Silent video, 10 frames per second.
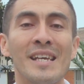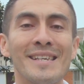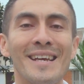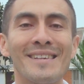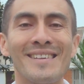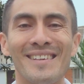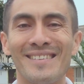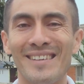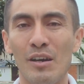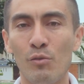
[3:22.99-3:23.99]
y esa
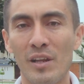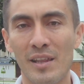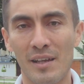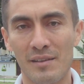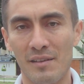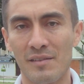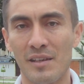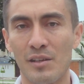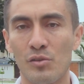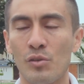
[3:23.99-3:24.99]
seguridad que
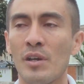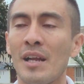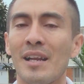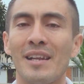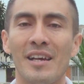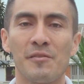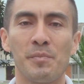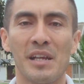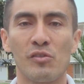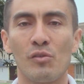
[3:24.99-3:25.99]
siento la
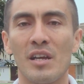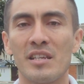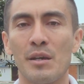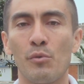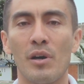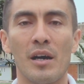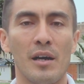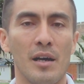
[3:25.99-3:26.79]
expreso, la llevo